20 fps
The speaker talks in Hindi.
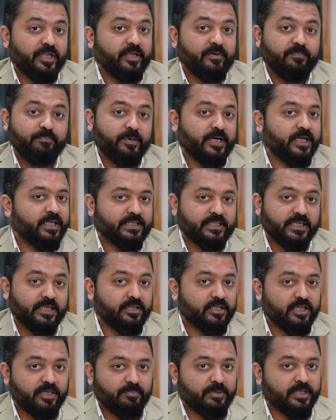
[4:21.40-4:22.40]
मैंने पाइल्स के
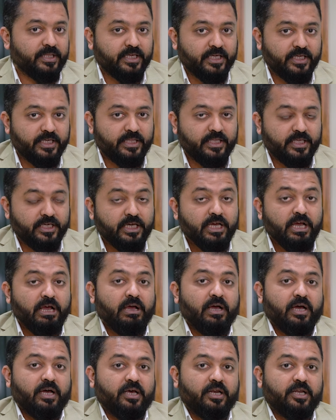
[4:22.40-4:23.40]
अंदर बताई थी
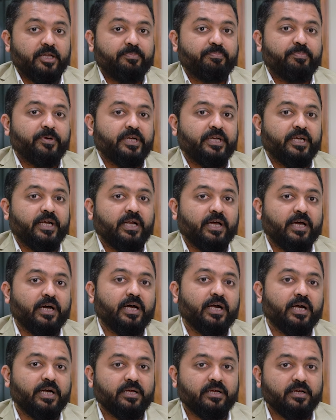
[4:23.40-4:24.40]
रिपीटेड
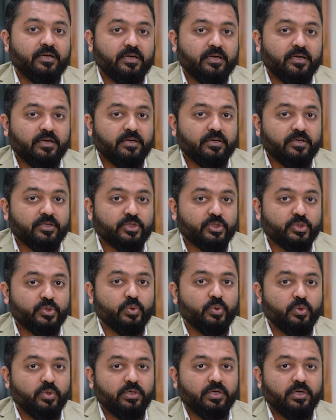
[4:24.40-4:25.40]
हार्ड
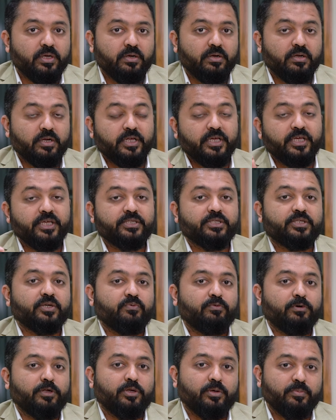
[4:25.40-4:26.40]
स्टूल is the
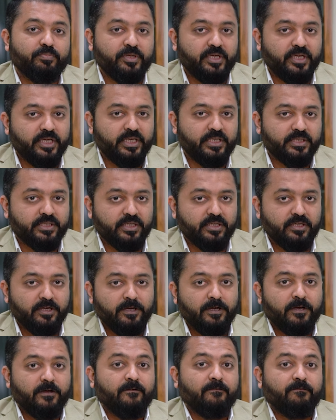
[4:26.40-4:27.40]
one of the reason
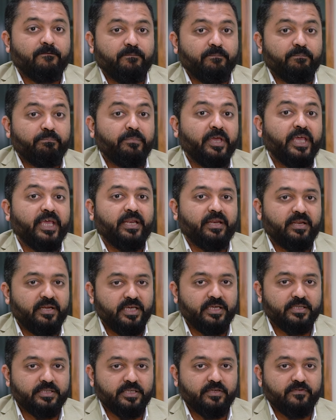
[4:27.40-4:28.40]
मेन
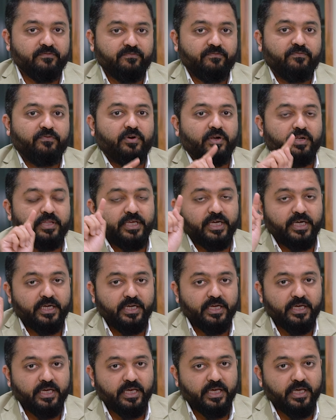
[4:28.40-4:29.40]
रीजन फॉर
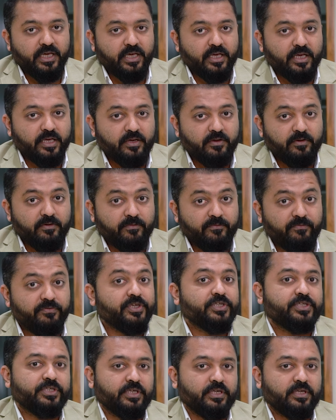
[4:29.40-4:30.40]
दैट
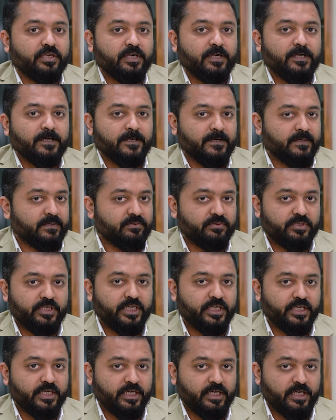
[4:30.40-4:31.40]
फिशर
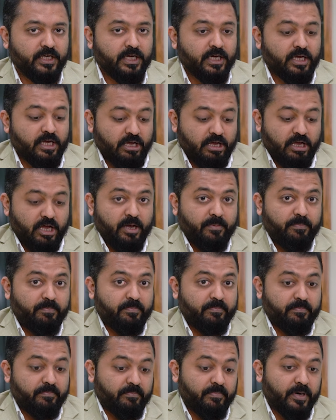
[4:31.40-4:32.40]
ठीक है
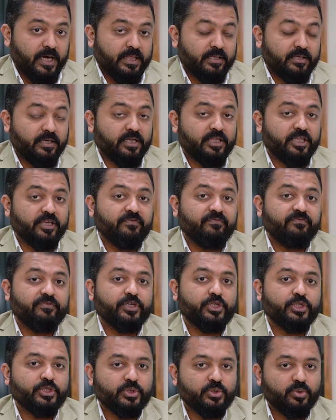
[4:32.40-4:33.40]
अब बात करते हैं
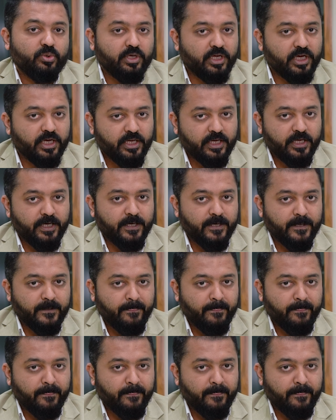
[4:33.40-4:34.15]
फिशुला की